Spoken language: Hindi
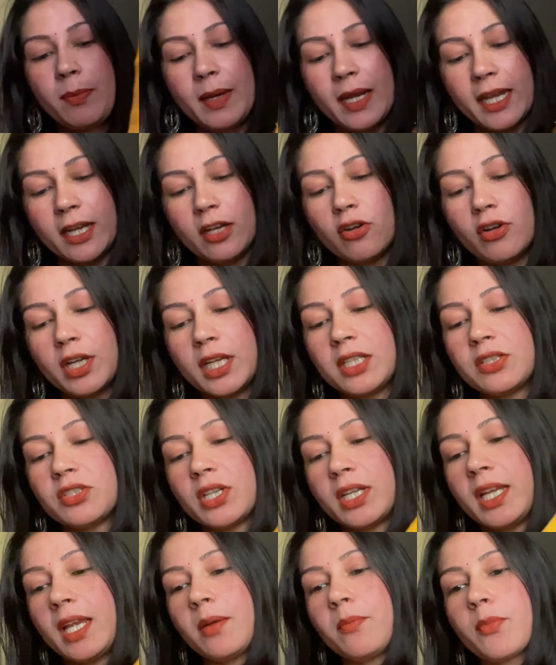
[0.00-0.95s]
प्लेन और नीचे
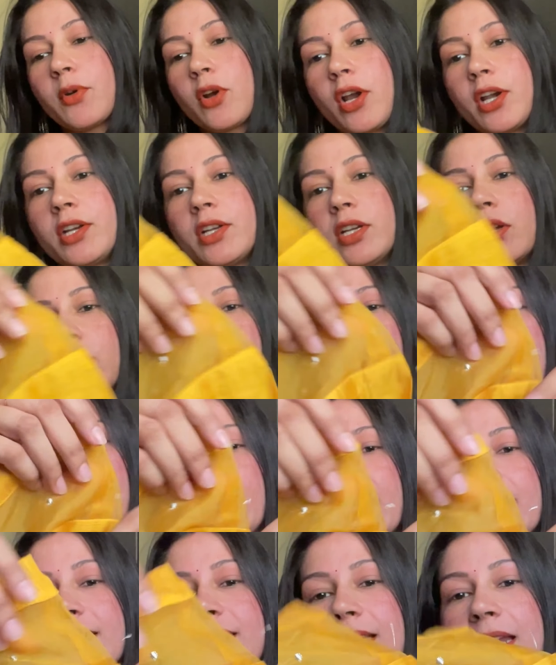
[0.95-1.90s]
ये एम्ब्रॉयडरी होके
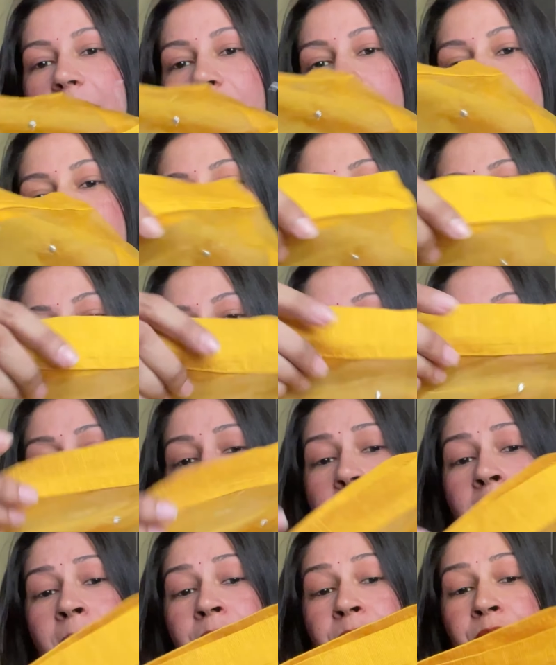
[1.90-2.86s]
इस टाइप से इसमें
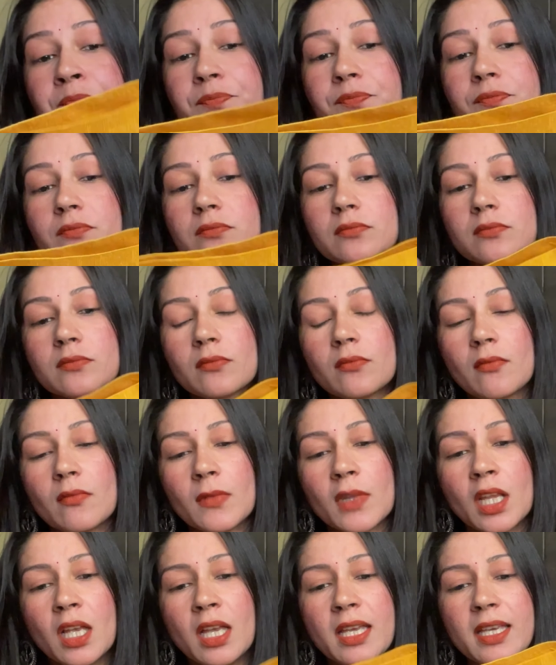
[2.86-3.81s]
ये
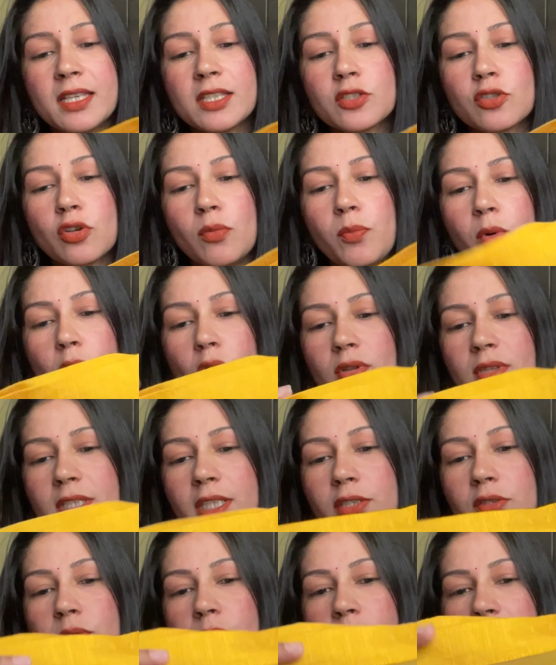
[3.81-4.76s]
इसको बोलते
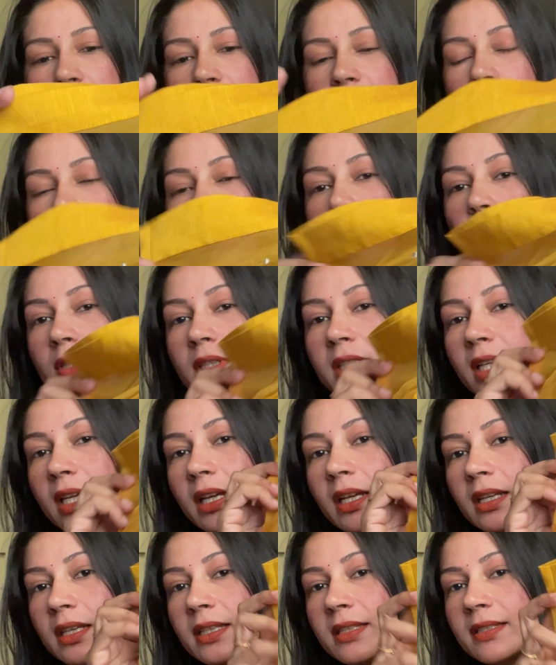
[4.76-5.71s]
तो हैं क्या बोलते
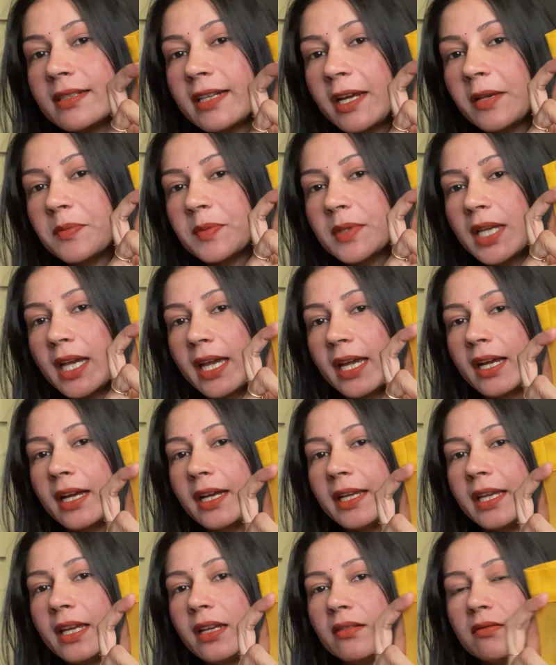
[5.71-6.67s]
हैं इस टाइप से आएगा
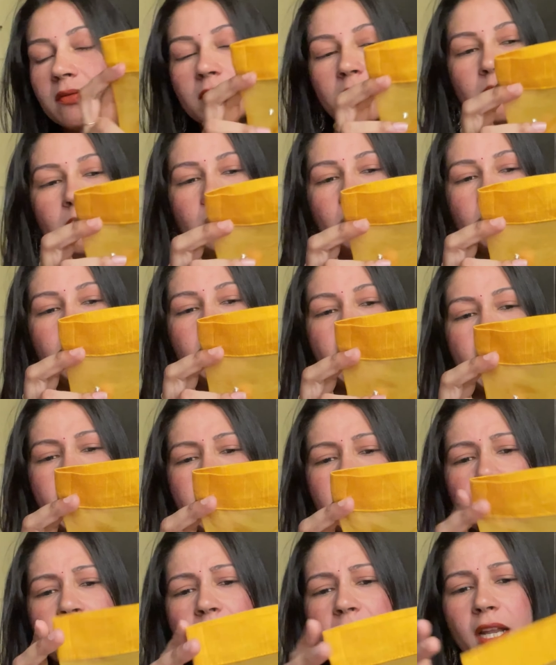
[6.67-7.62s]
ये
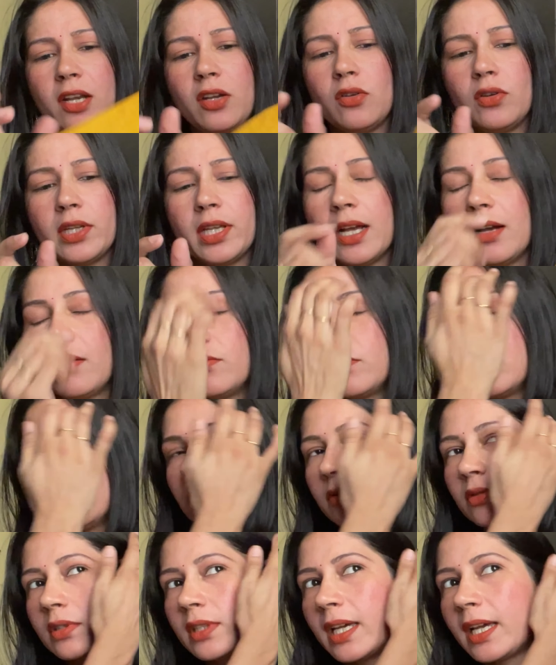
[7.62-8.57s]
नेट मान लो या वो
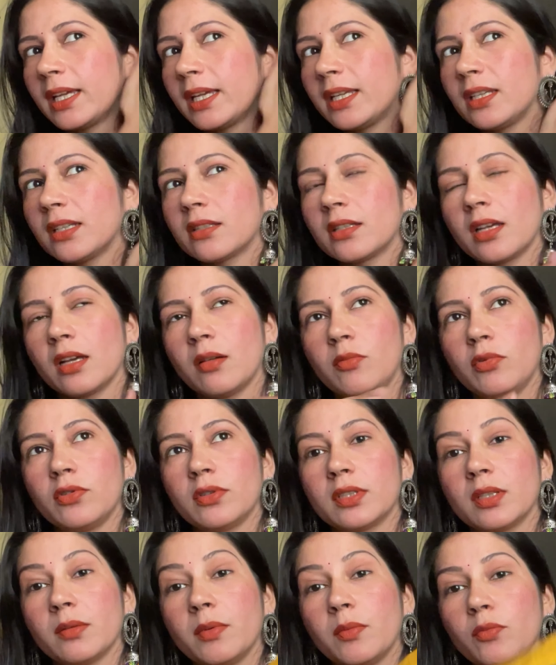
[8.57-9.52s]
होता है ये क्या
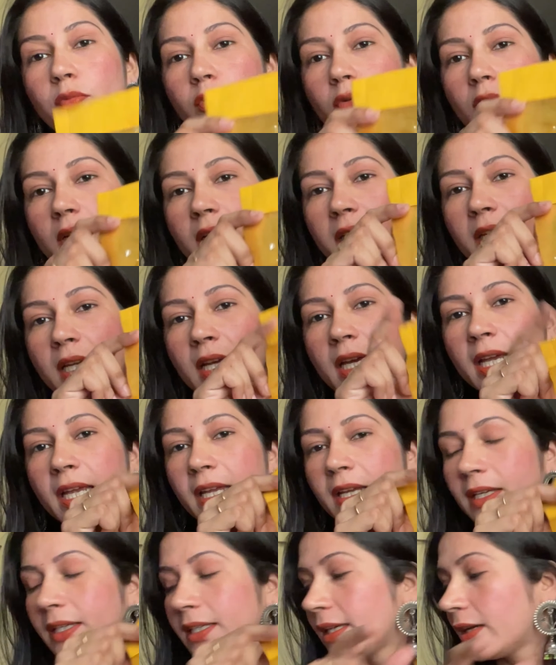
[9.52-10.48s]
बोलते हैं मैं भूल
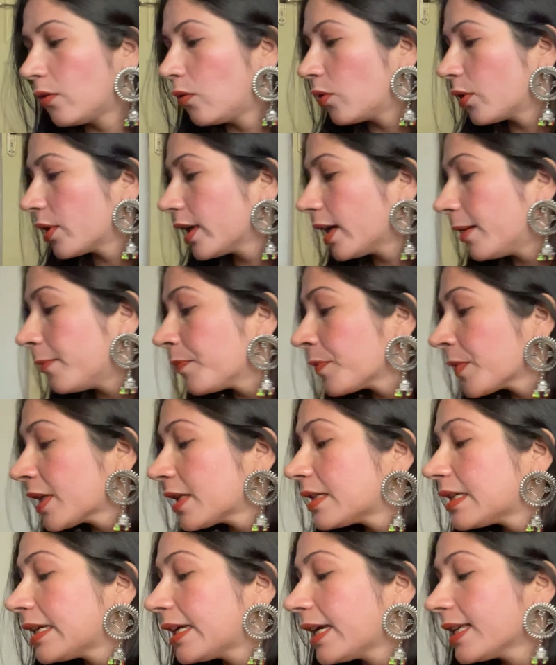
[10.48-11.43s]
गई ये हो गया
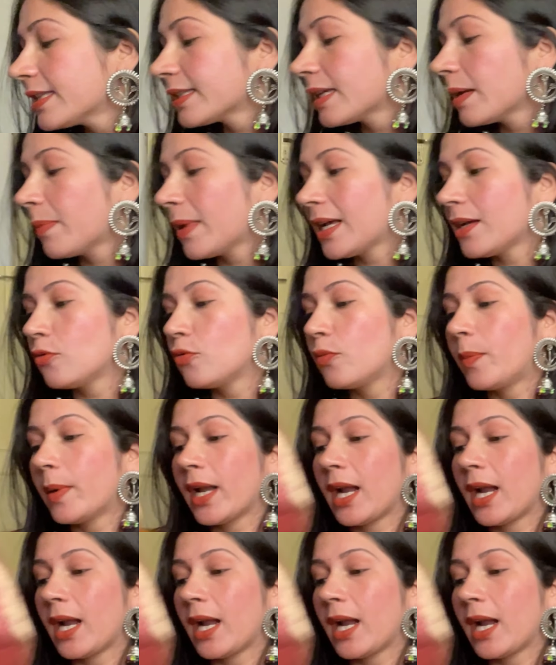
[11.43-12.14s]
ठीक है इसके बाद ऊपर